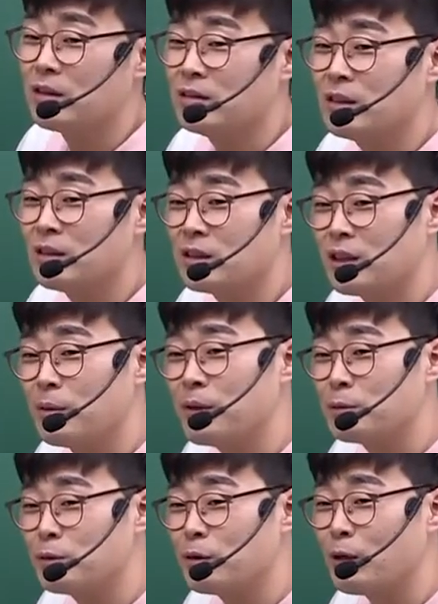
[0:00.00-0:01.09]
근데 그럼에도
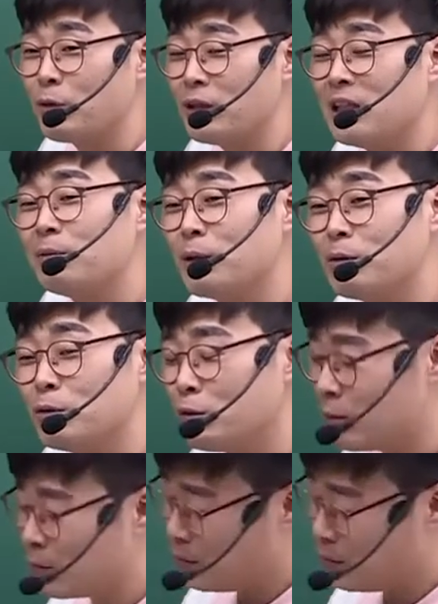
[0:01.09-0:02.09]
불구하고 1, 2번도